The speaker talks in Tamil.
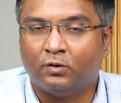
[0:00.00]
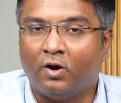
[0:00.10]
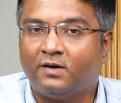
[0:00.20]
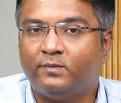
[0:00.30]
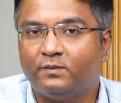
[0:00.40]

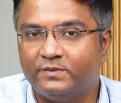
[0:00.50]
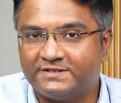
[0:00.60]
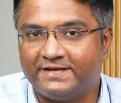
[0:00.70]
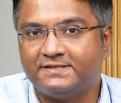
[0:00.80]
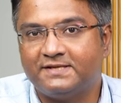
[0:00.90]
நார்மல்
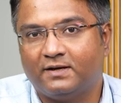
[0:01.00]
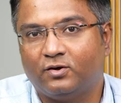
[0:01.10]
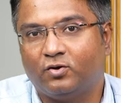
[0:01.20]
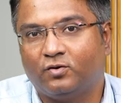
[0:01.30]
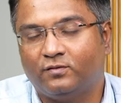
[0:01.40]
பிஸ்கெட்ஸாக
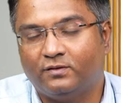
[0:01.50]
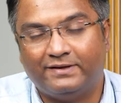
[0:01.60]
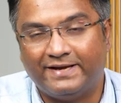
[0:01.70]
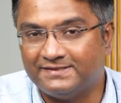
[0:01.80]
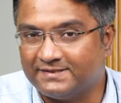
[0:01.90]
இருக்கட்டும்
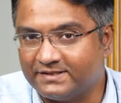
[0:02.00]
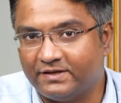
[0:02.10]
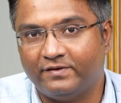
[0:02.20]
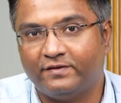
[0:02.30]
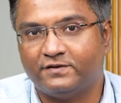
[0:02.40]

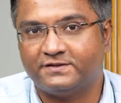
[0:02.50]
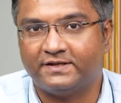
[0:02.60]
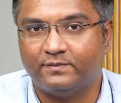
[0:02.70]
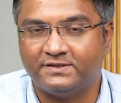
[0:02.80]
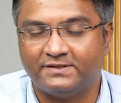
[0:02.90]
எக்ஸிஸ்டிங் வேஃபர்
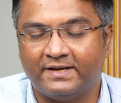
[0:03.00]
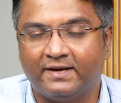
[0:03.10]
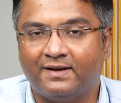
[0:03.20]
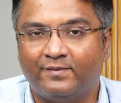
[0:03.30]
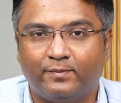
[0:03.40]
செக்மெண்ட்ஸ் இது
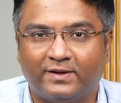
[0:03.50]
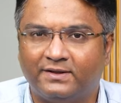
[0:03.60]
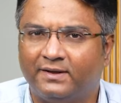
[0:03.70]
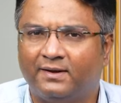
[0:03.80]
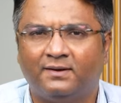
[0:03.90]
எல்லாமே
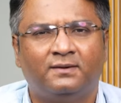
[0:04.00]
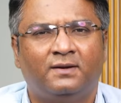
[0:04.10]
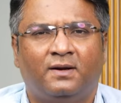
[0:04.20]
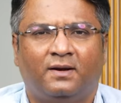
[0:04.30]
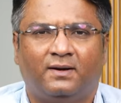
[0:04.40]
பார்த்திங்கன்னா
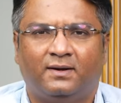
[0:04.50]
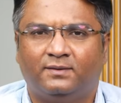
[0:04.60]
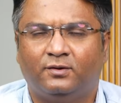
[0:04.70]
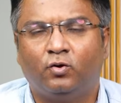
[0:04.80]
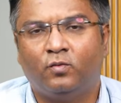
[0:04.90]

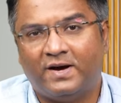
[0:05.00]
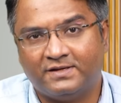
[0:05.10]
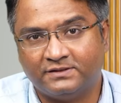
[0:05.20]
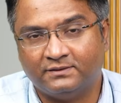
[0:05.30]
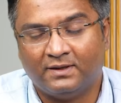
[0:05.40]
லோ
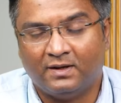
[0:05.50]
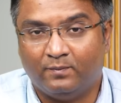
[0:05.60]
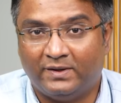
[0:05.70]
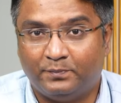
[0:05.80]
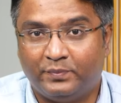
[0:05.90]
மார்ஜின்
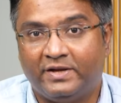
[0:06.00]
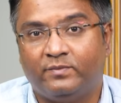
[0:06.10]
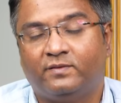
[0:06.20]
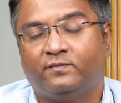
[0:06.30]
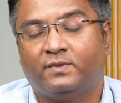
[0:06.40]
பட்
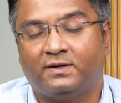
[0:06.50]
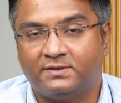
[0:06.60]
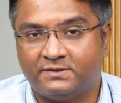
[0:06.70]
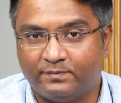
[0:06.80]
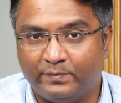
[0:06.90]
ப்ரீமியம்
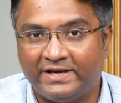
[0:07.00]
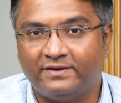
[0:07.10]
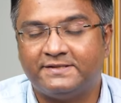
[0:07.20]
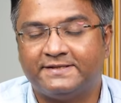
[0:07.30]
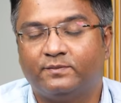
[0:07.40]

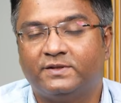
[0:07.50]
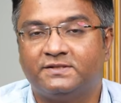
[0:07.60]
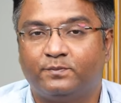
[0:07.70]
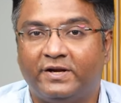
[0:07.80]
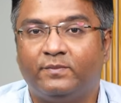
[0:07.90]
பேக்கரி
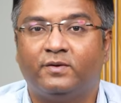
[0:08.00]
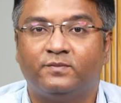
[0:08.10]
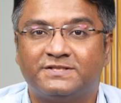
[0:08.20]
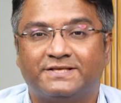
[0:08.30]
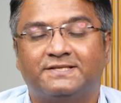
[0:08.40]
செக்மெண்ட்ஸ்
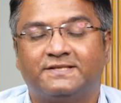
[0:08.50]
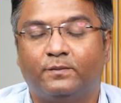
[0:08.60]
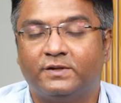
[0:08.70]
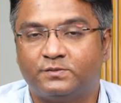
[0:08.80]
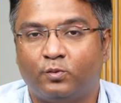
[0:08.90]
ப்ரீமியம் பிஸ்கெட்
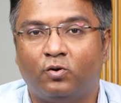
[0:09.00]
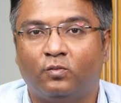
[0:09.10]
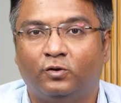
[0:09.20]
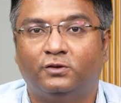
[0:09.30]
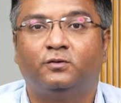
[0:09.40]
செக்மெண்ட்ஸ்
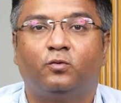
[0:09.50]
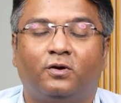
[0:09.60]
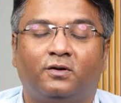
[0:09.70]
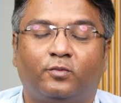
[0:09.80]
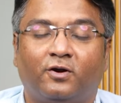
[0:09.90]
போகும்போது
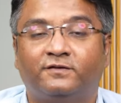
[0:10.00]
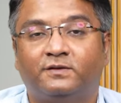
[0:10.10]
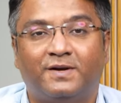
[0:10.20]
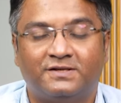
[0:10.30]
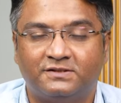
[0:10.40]
உங்களுக்கு
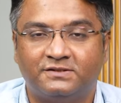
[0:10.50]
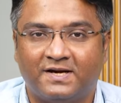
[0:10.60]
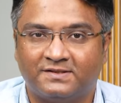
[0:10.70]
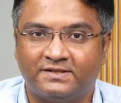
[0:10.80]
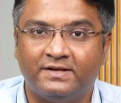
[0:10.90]
ப்ராஃபிட் மார்ஜின்
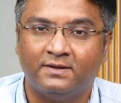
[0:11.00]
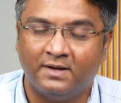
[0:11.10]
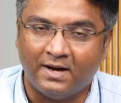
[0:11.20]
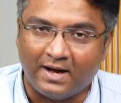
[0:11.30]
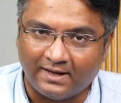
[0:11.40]
ஜாஸ்தி
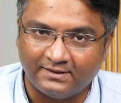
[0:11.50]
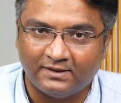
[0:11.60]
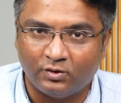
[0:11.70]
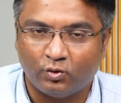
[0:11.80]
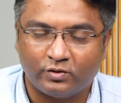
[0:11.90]
அதை
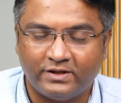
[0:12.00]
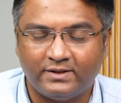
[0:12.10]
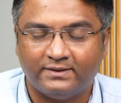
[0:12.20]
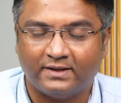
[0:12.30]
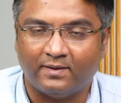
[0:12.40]
நோக்கி
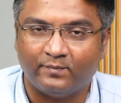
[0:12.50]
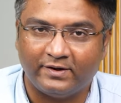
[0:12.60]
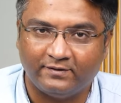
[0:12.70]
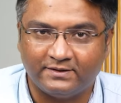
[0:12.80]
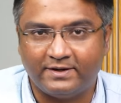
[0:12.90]
இந்த
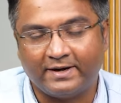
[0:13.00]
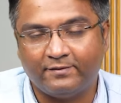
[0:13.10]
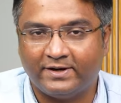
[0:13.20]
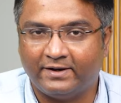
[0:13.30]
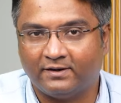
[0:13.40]
கம்பெனி வந்து
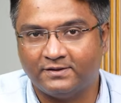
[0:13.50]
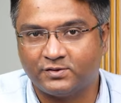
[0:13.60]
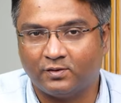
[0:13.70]
ட்ரைவ் ஆகிட்டுருக்குன்னு